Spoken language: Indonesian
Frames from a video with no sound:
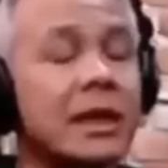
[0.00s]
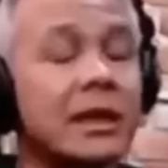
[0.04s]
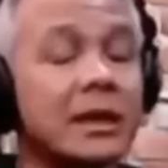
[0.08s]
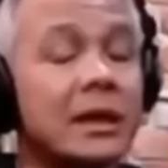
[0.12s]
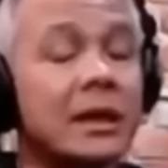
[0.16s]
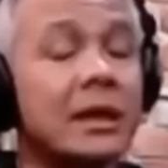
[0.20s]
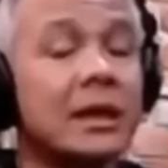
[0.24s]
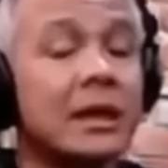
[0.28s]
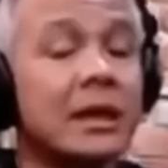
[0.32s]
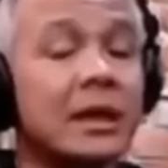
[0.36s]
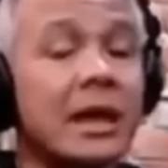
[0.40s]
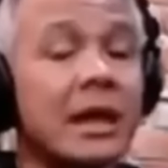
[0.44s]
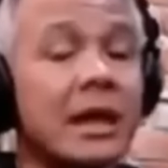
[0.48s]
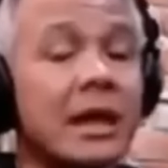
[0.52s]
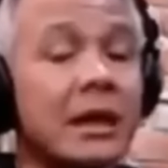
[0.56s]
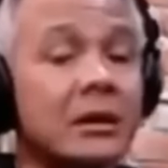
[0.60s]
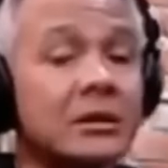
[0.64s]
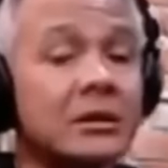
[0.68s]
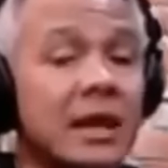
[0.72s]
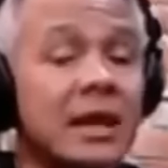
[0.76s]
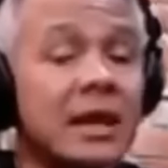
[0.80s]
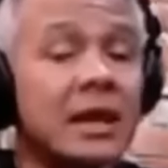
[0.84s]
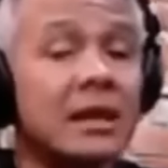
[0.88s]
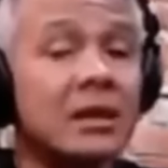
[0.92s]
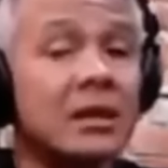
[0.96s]
Eh,
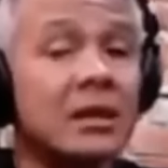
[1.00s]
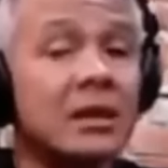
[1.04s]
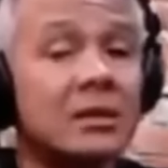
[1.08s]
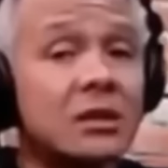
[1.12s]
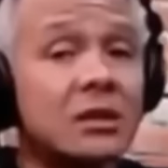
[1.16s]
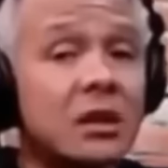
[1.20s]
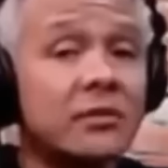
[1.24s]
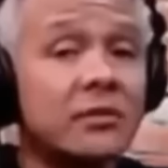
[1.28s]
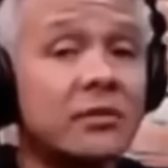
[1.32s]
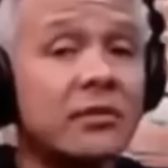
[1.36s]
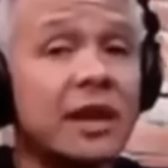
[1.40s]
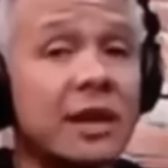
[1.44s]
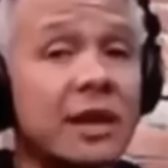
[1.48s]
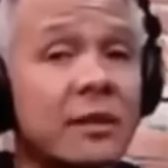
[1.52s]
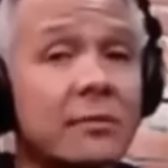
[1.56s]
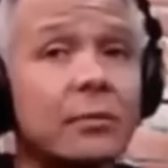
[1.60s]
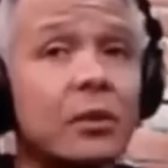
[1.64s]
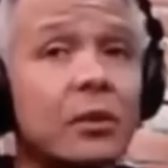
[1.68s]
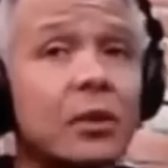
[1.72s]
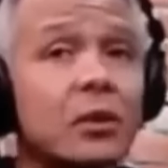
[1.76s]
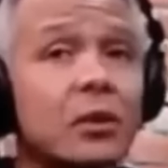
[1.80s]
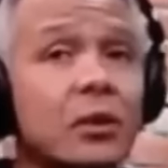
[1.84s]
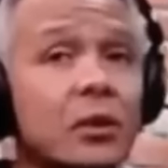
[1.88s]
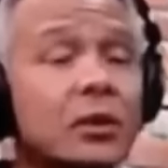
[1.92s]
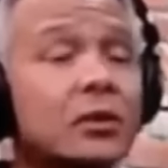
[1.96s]
kalau saya nonton
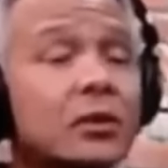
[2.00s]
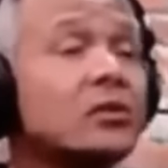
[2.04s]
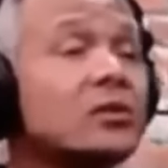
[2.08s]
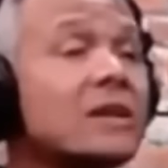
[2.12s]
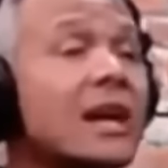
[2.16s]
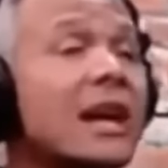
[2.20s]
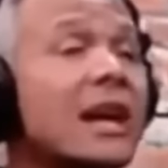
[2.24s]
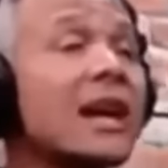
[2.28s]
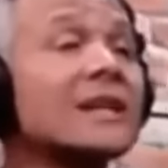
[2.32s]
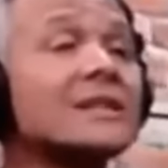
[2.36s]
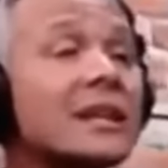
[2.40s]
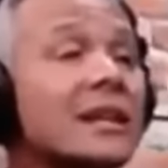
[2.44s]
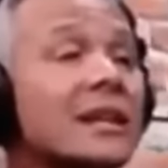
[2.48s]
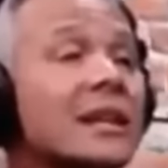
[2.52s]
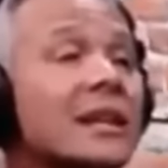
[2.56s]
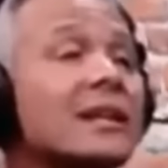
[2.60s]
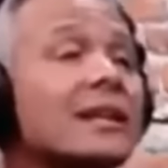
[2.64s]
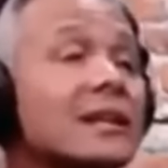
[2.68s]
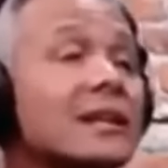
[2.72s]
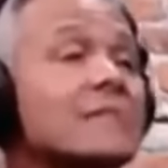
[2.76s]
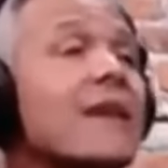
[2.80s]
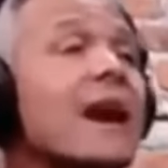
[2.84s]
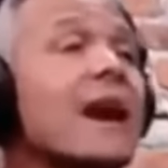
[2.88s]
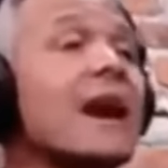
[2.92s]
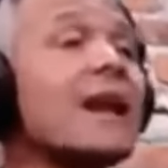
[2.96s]
film porno itu salah
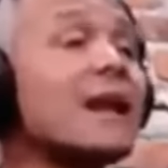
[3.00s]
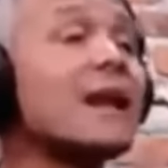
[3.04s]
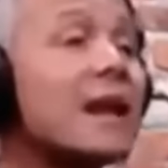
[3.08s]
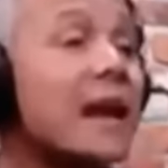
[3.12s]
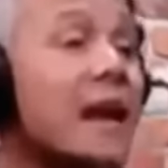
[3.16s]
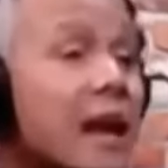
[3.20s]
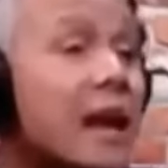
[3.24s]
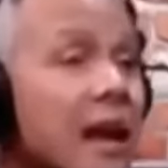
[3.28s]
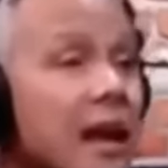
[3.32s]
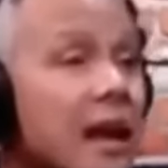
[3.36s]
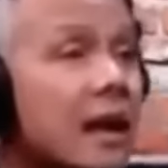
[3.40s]
saya di mana?